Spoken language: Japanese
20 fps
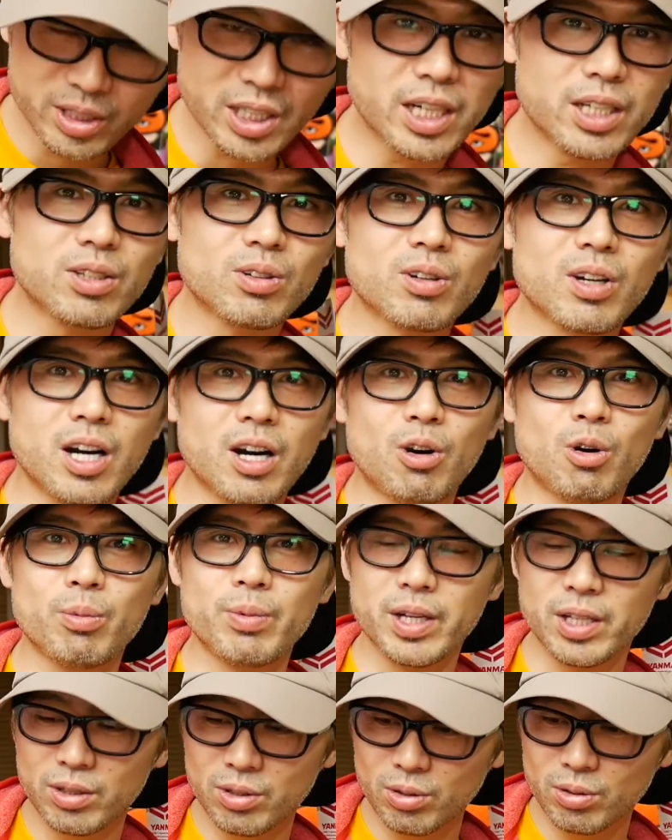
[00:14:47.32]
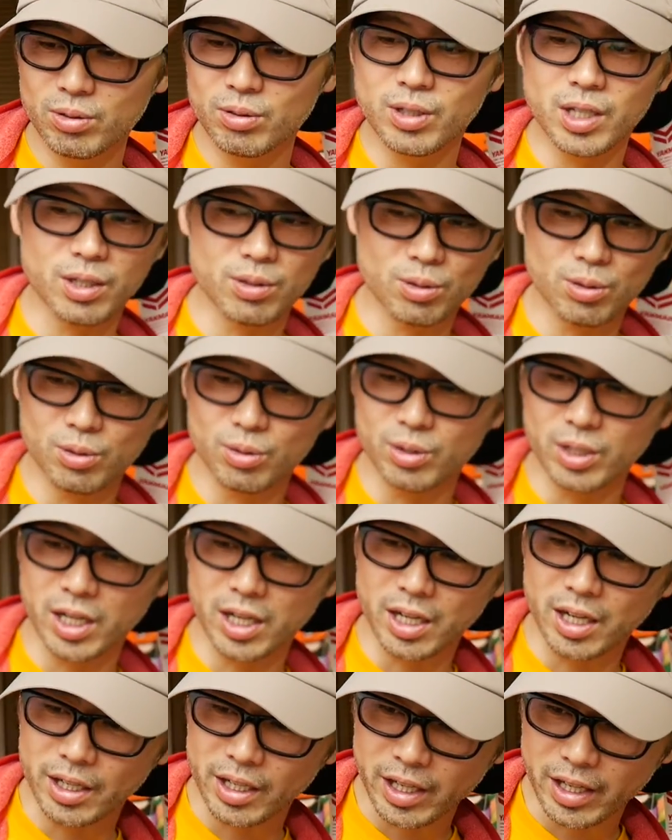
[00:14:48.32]
菜とかお弁当とかの
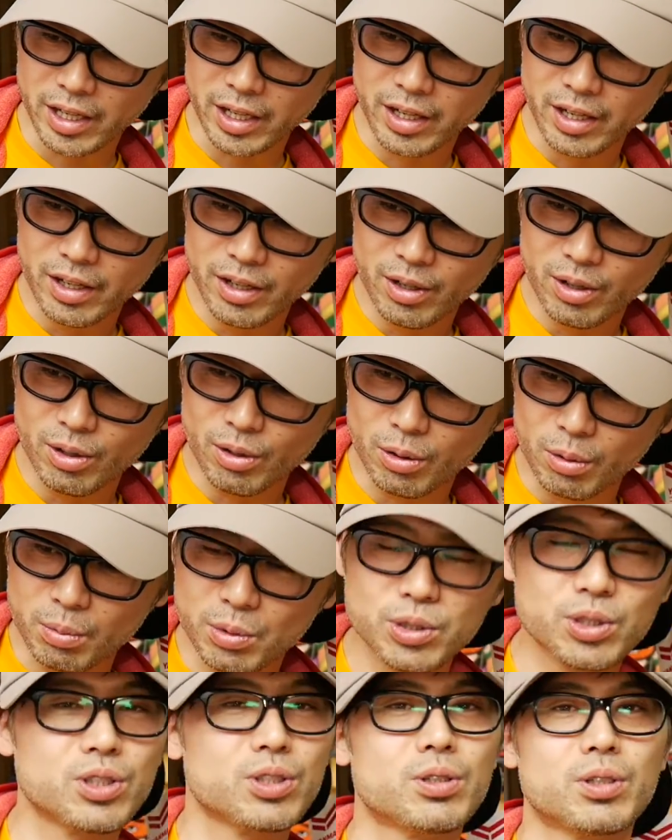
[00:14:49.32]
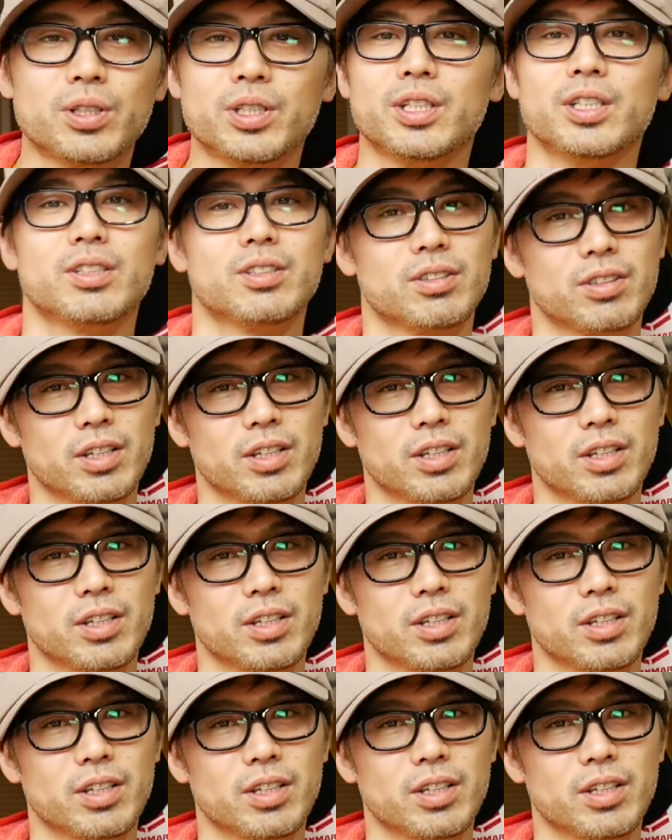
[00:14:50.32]
コーナーがね面白いです